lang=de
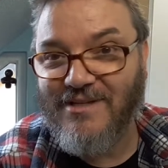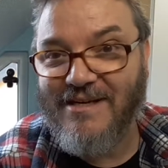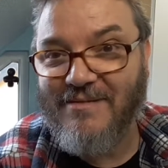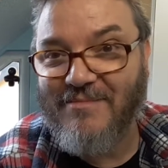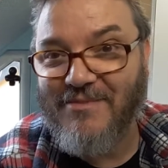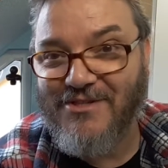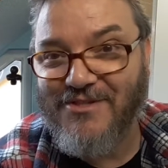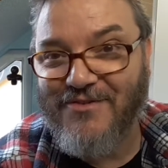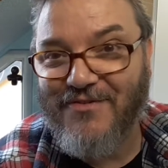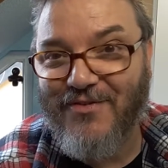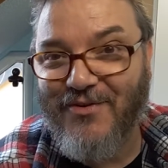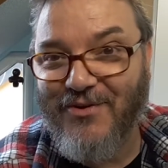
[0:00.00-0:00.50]
dann immer
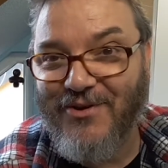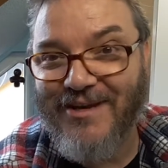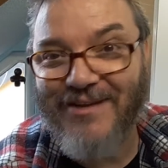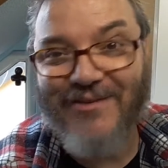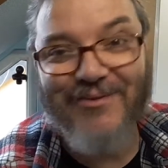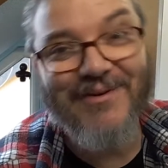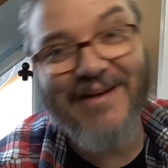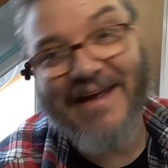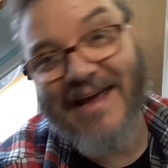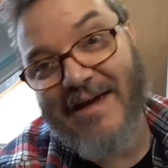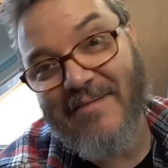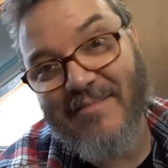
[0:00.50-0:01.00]
zu flüchten
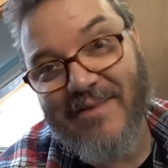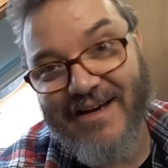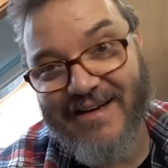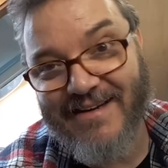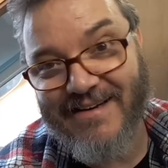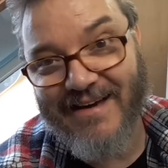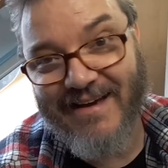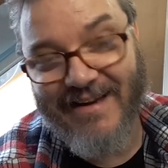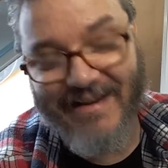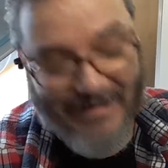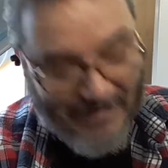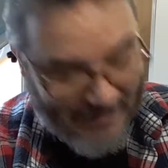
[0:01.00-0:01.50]
und er immer
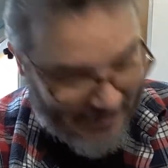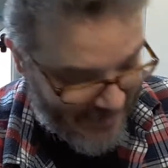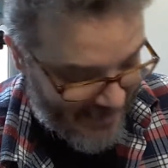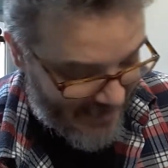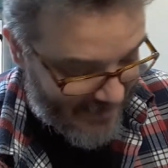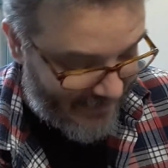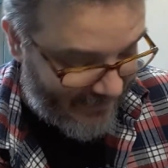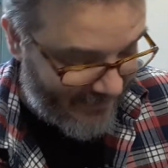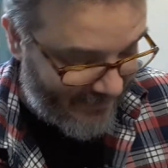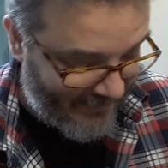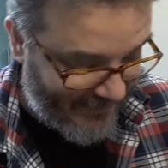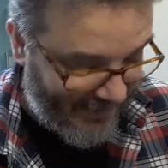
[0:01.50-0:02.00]
hinterher.
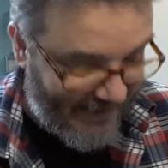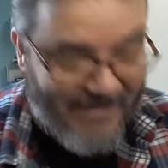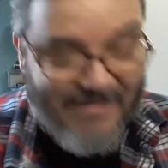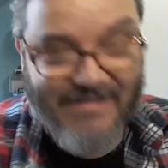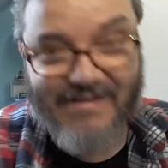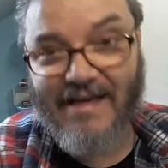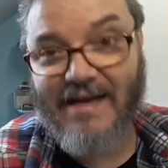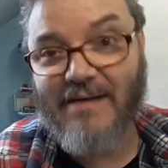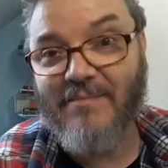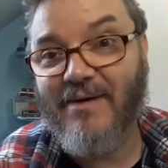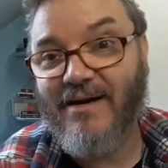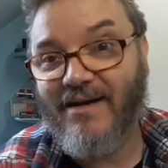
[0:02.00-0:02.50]
Da denkst du
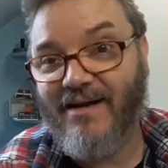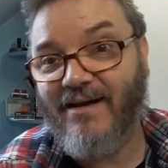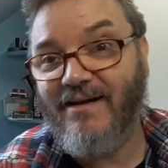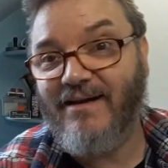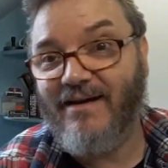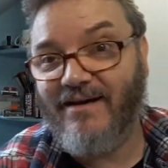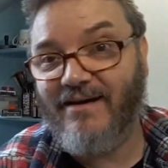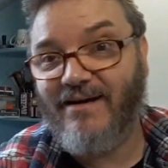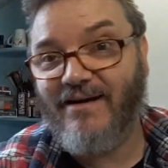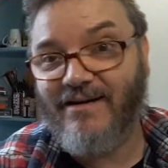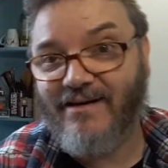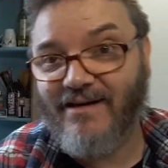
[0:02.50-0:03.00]
immer, ja, ja,
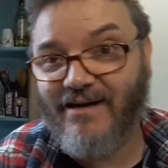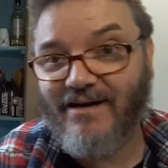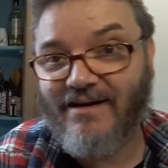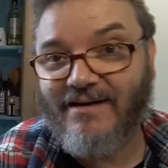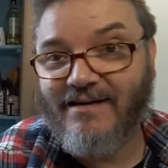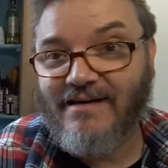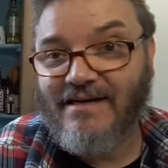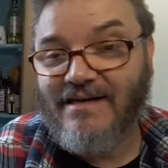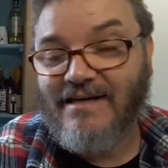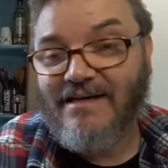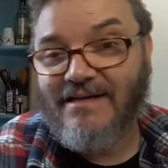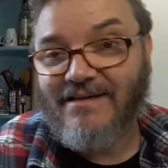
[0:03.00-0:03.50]
ja, ja,
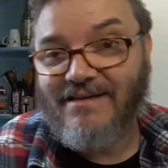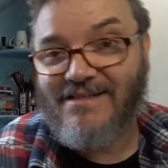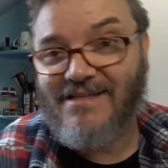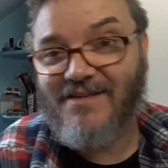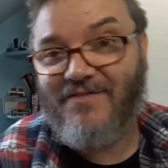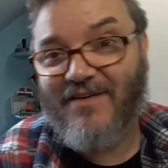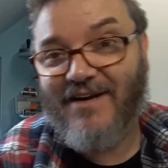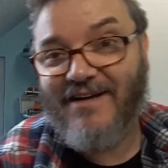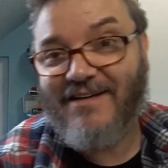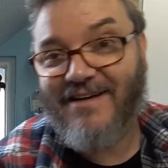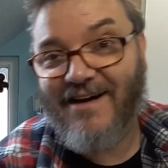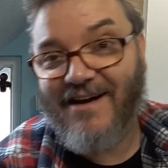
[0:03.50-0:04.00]
dass sie
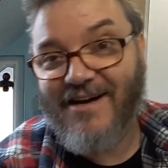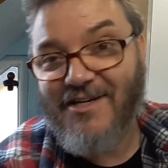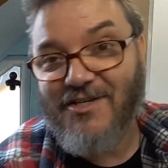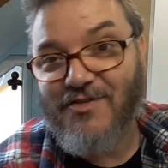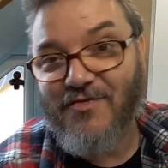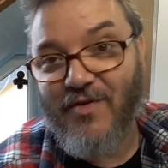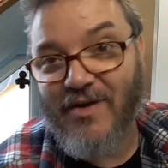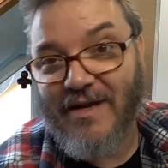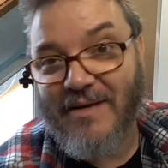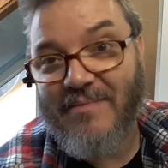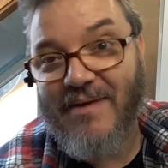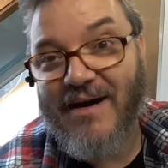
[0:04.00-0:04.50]
vielleicht Angst
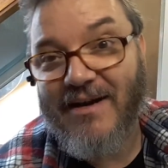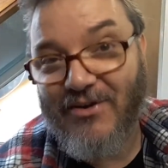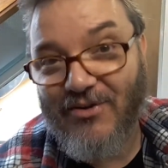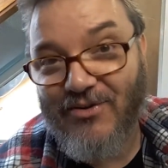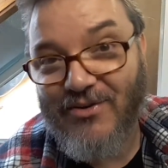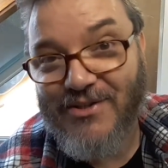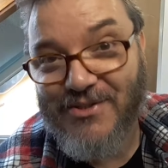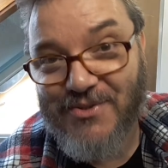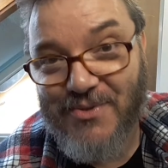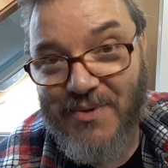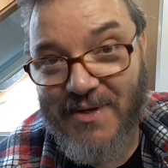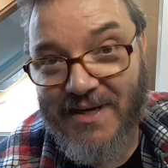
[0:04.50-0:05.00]
vor ihm hat oder
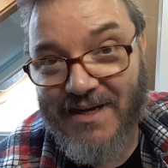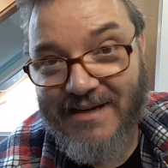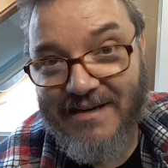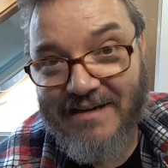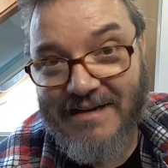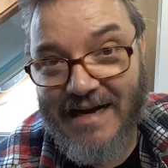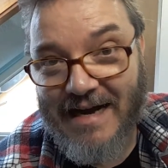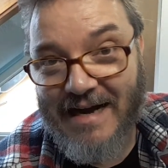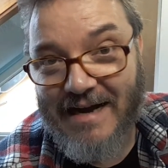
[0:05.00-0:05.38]
so, ja.